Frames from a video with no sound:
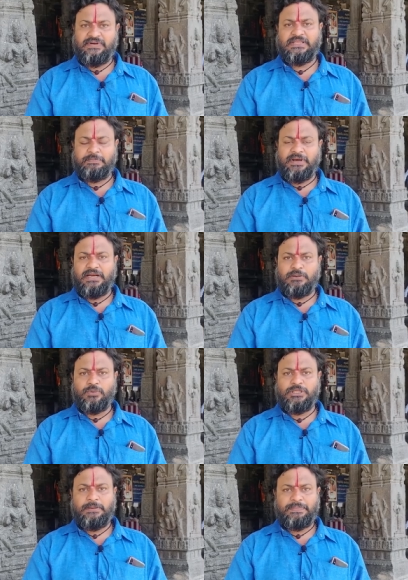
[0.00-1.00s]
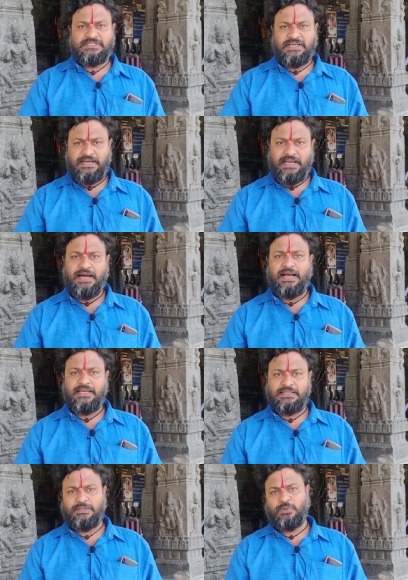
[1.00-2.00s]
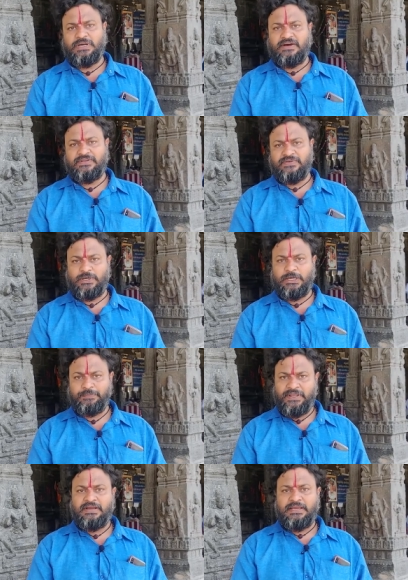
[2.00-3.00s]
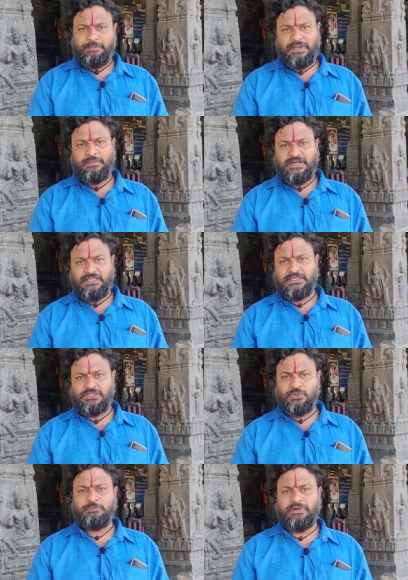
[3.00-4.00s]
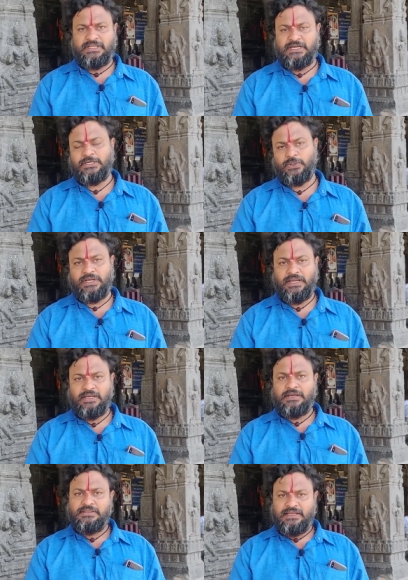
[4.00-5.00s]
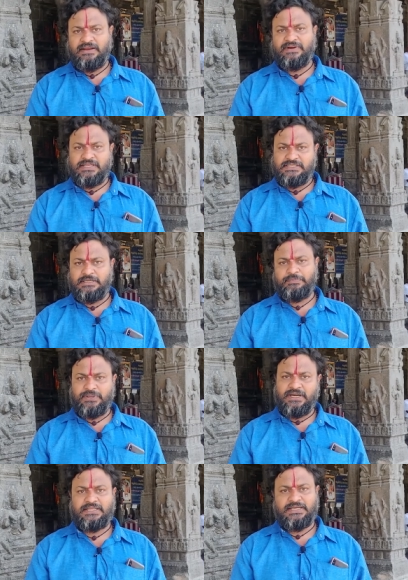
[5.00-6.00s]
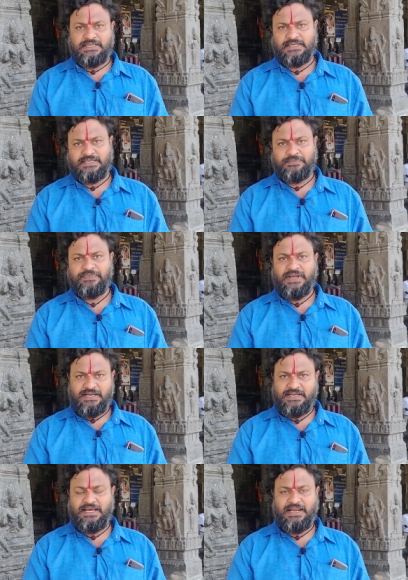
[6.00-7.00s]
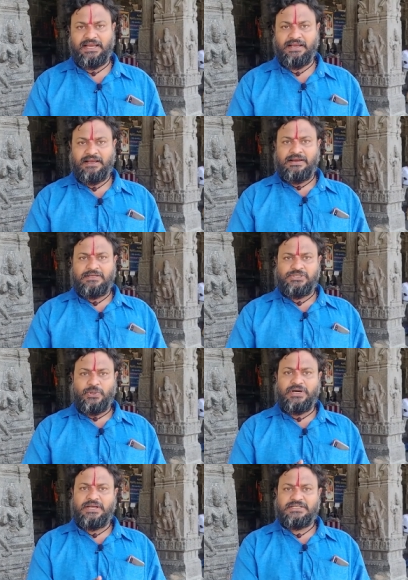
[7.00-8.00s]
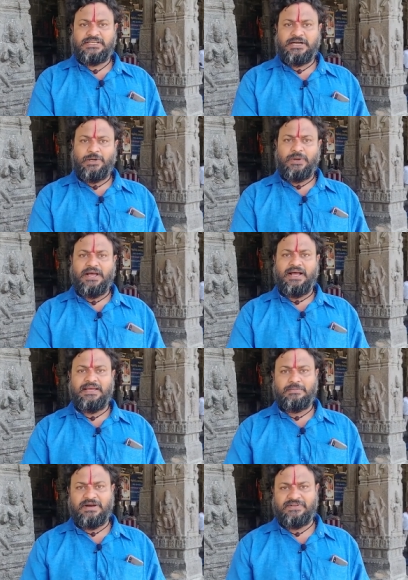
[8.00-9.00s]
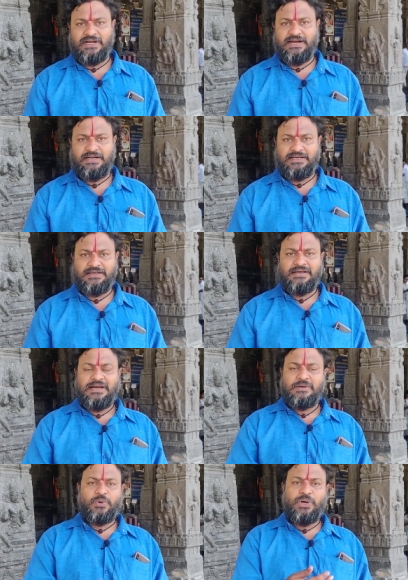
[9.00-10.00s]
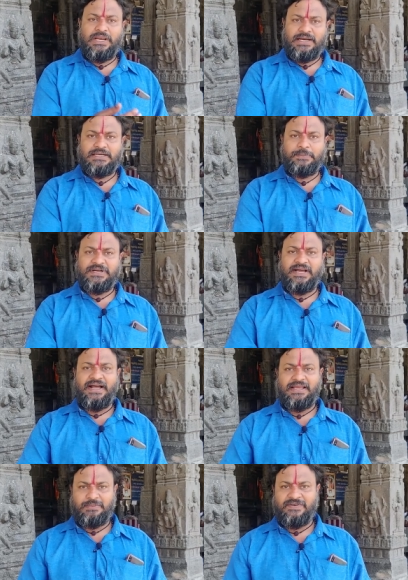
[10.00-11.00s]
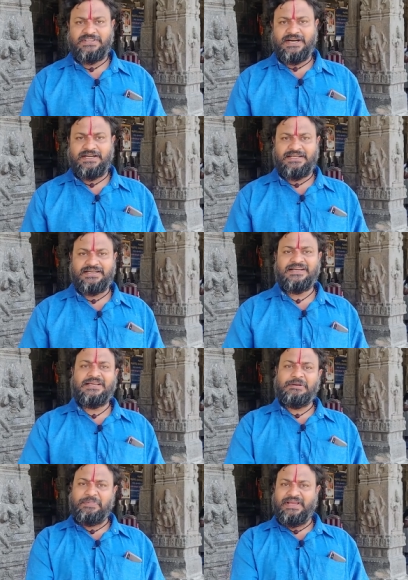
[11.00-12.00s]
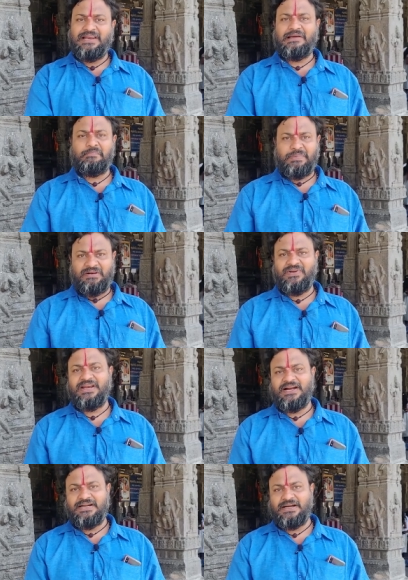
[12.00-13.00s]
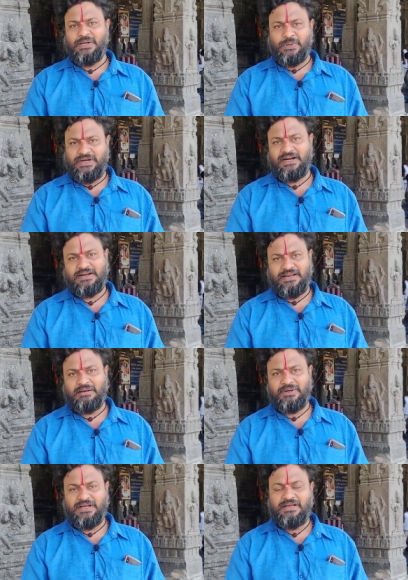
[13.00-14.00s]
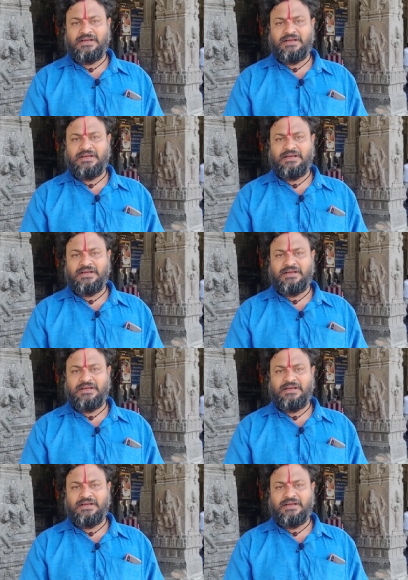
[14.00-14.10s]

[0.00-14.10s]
வைத்து பார்க்கும்போது இப்போ சரியா ஆயிரத்தி ஓராவது வருடம் இப்போ நமக்கு இந்த ஜூன் பதினெட்டோட நிறைவடைஞ்சு இப்போ நடந்துக்கிட்டு இருக்கு அதனால சோழ அரசர்களோட ஆயிரமாவது ஆண்டு கோயில் கட்டப்பட்ட ஆயிரமாவது ஆண்டு இப்படியெல்லாம் பல்வேறு ஆண்டுகளை கொண்டாடுற நாம